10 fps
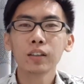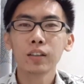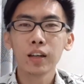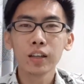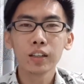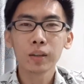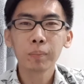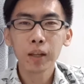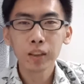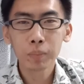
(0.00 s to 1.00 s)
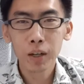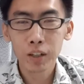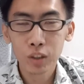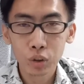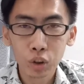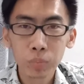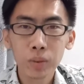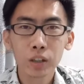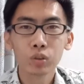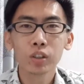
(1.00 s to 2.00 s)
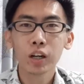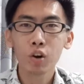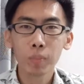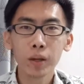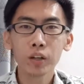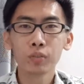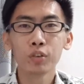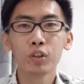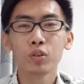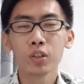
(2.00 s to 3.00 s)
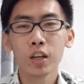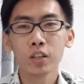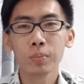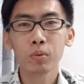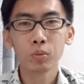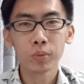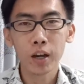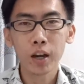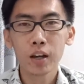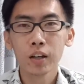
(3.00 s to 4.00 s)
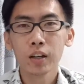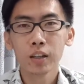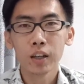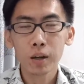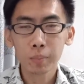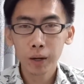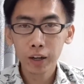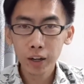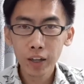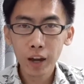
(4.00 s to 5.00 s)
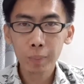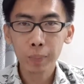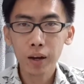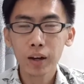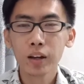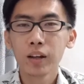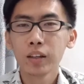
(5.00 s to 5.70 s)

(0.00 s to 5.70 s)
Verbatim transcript: dari teman-teman di YouTube yang sudah komen di video saya sebelumnya ya mengenai apa?